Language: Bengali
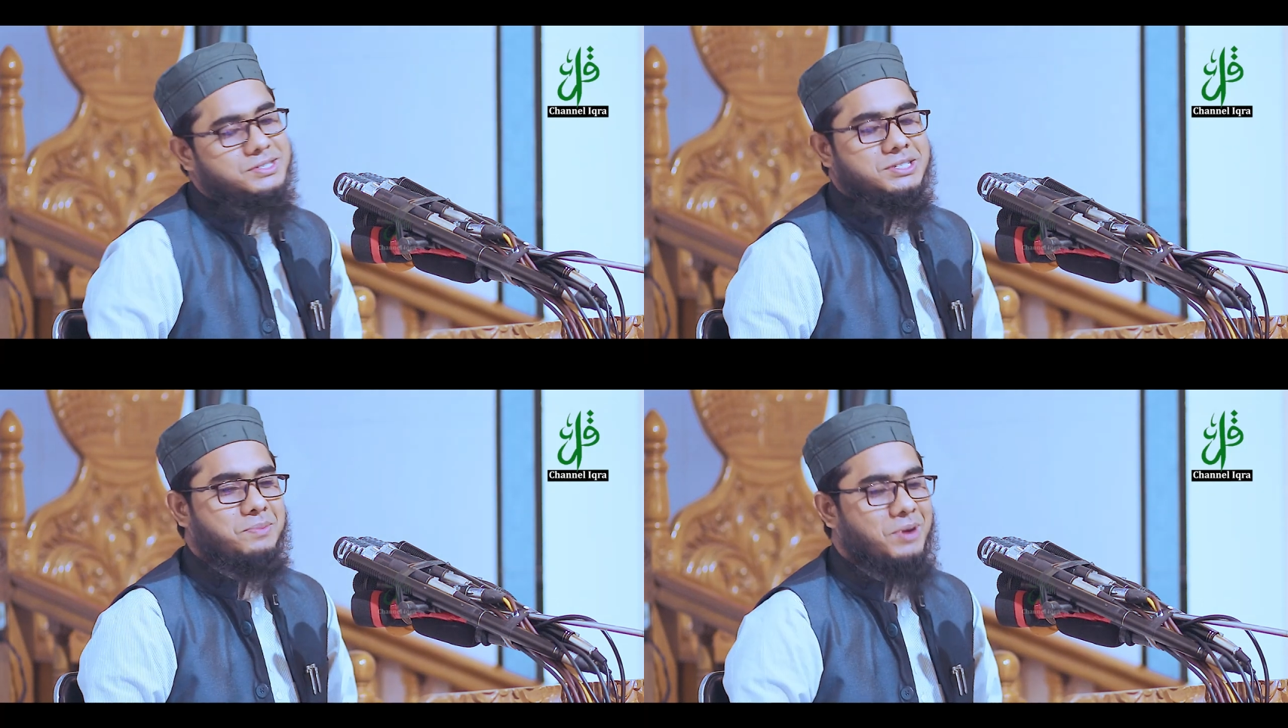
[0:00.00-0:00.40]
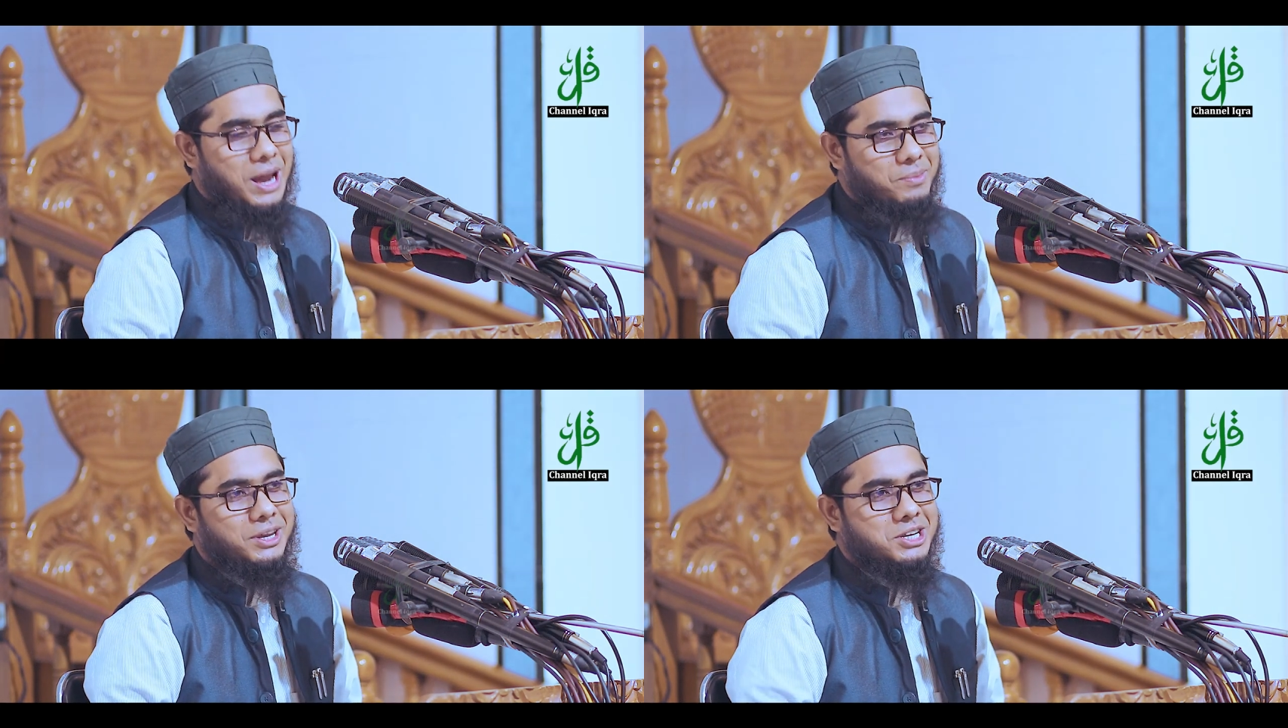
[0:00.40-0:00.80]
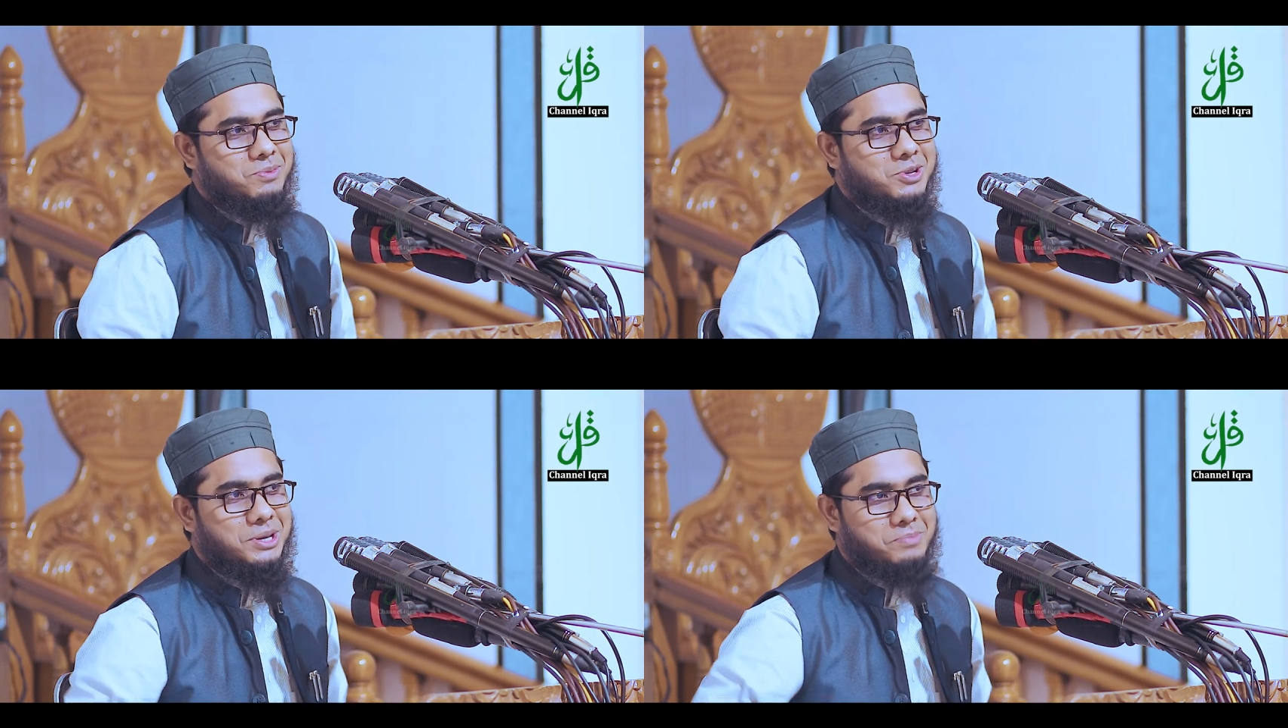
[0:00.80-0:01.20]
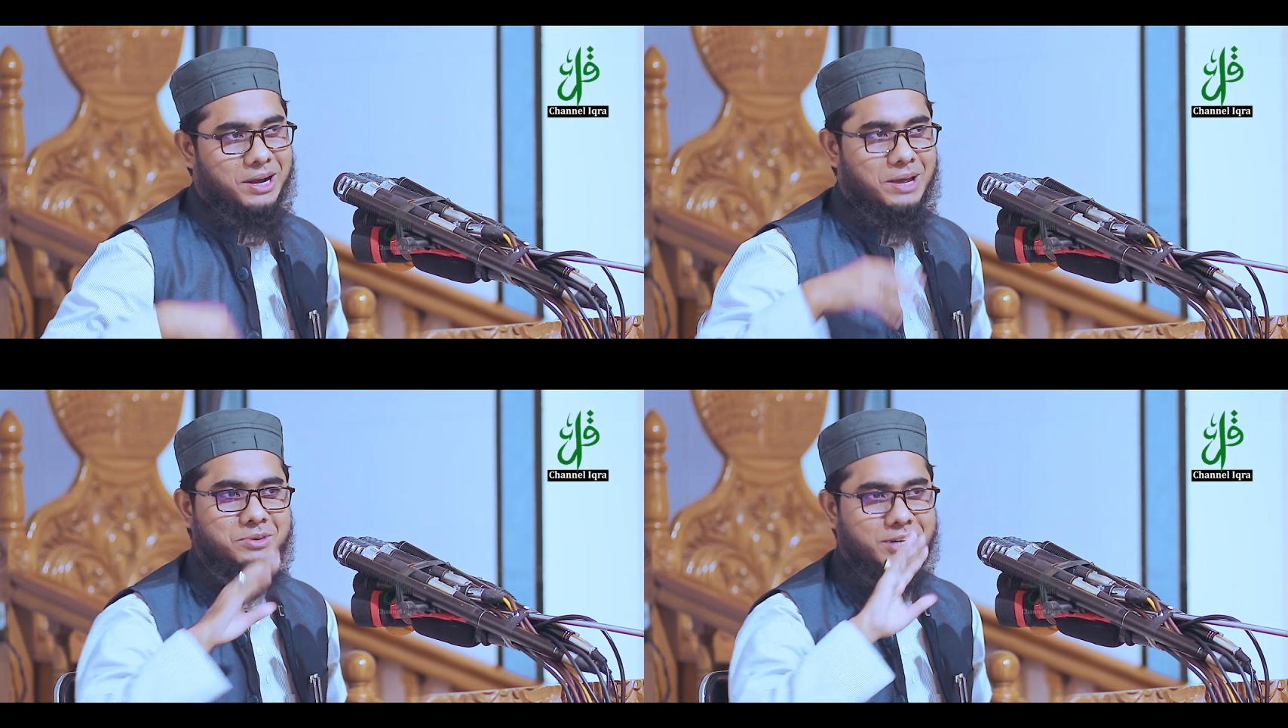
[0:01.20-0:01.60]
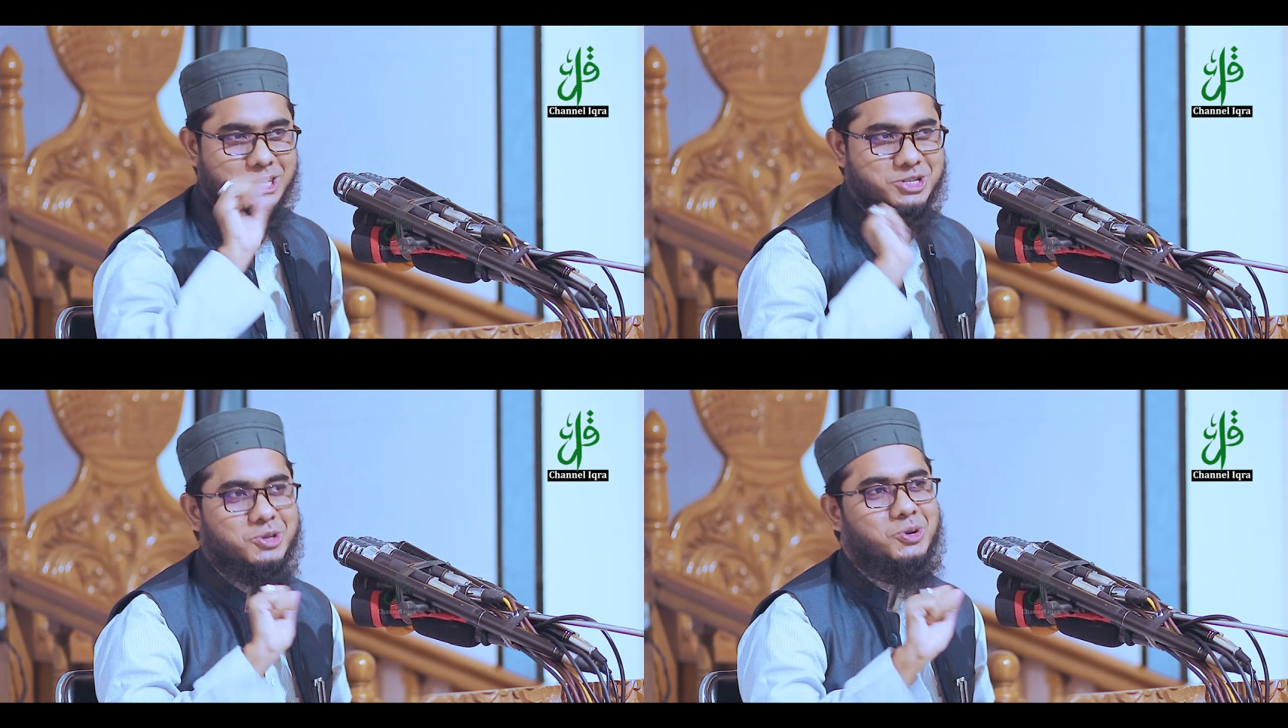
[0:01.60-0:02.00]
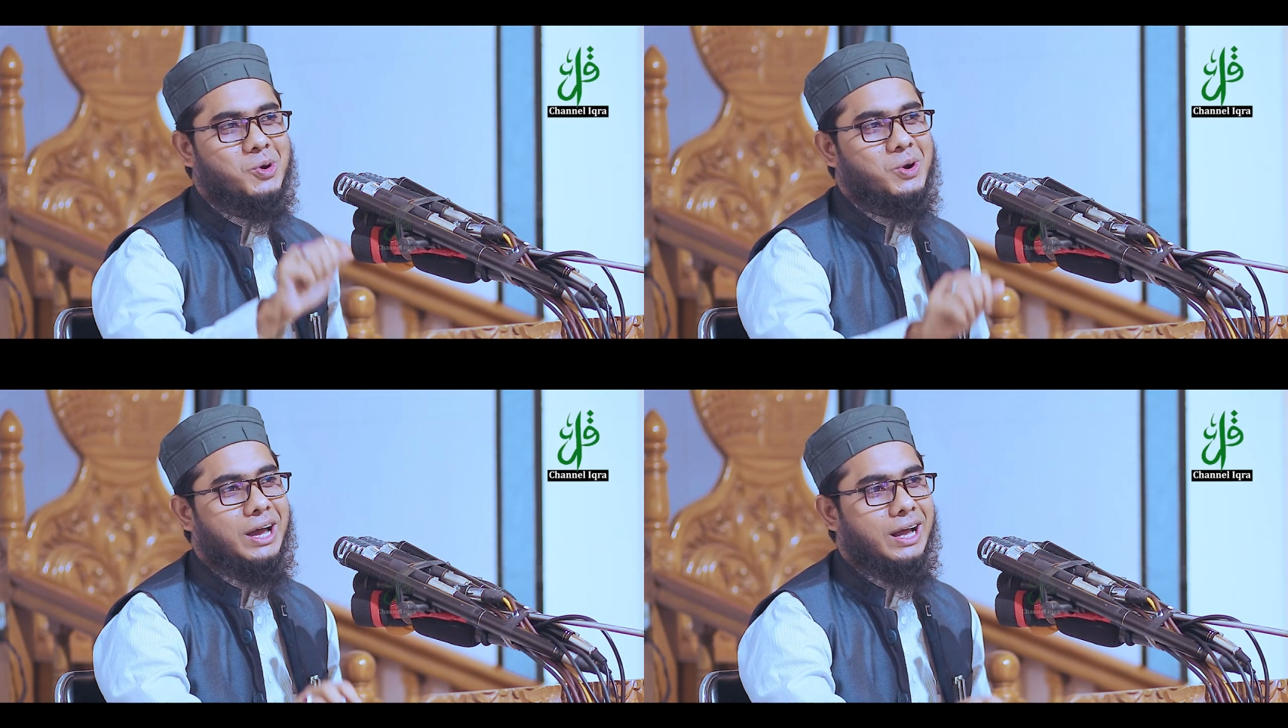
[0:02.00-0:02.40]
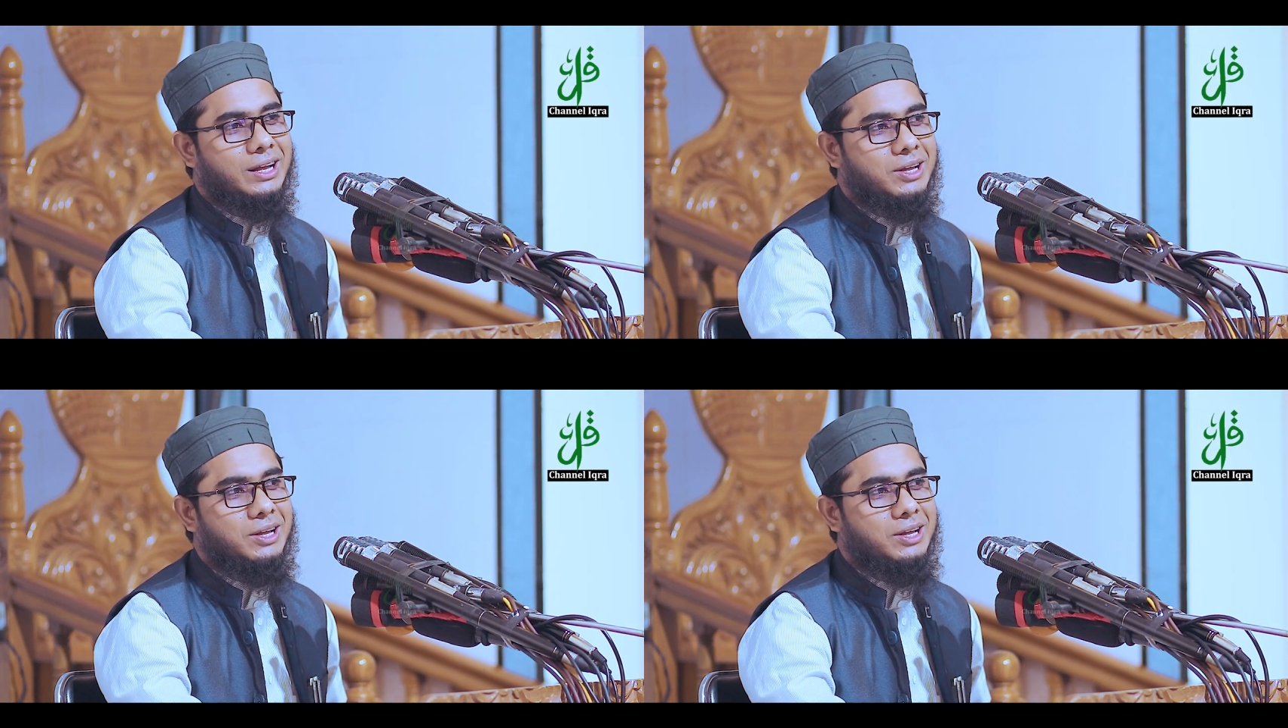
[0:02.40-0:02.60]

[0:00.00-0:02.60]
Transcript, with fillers: জিবরিল আমিন এসে বলছেন মারিয়াম টেনশন করো না